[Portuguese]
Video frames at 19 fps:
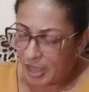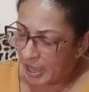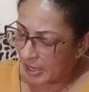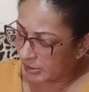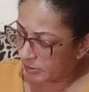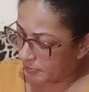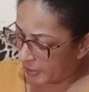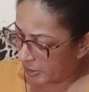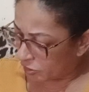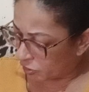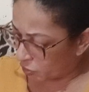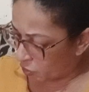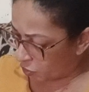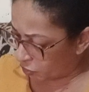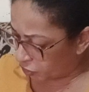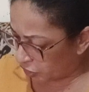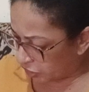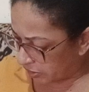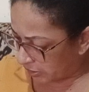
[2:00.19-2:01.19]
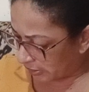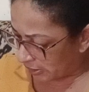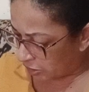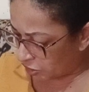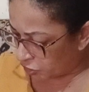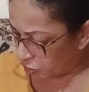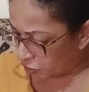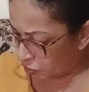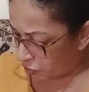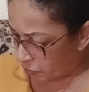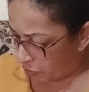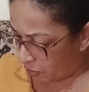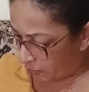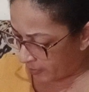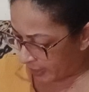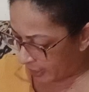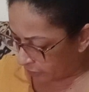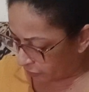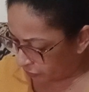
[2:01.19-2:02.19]
as minhas condições no
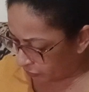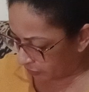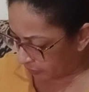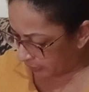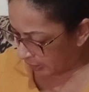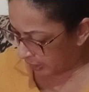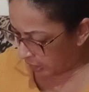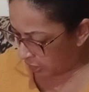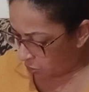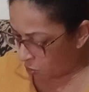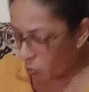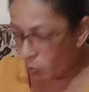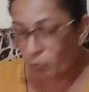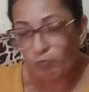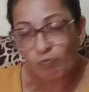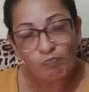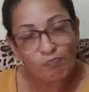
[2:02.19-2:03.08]
momento não